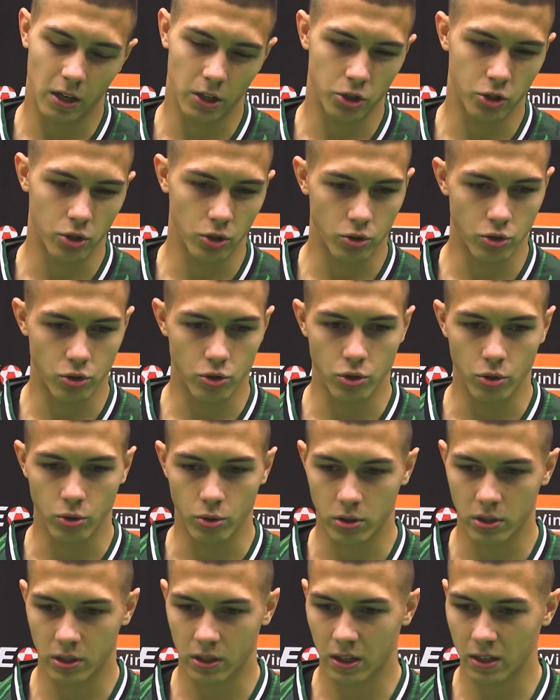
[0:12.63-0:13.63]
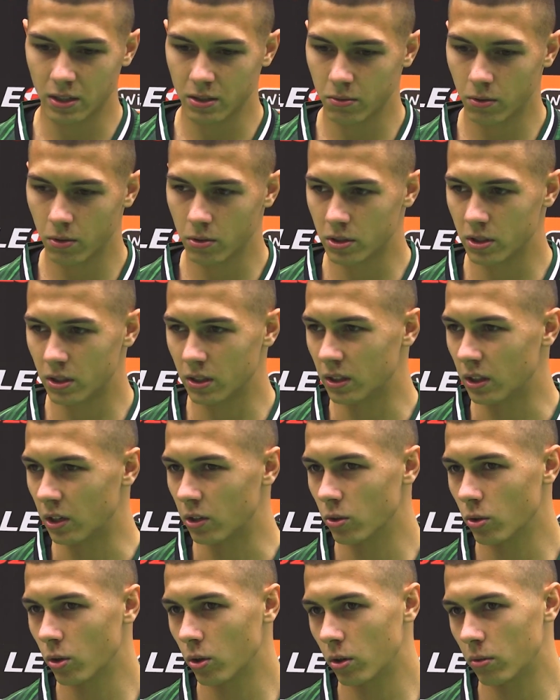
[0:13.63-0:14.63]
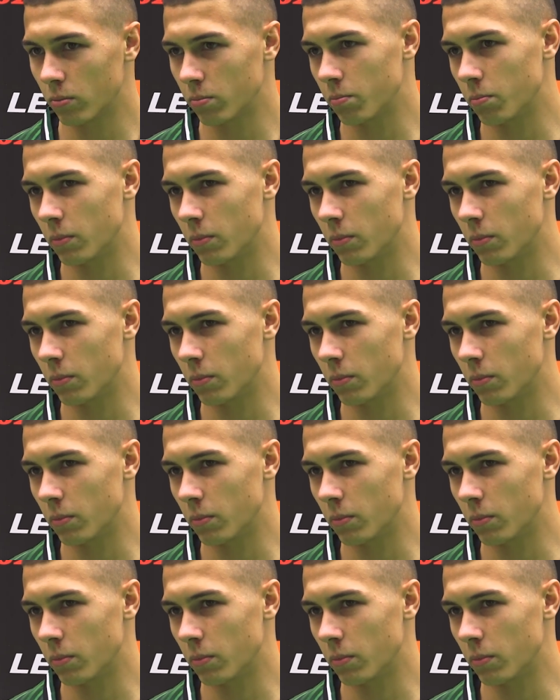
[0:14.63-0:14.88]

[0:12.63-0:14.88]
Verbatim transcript: еще чуть-чуть сказывался, 3-0,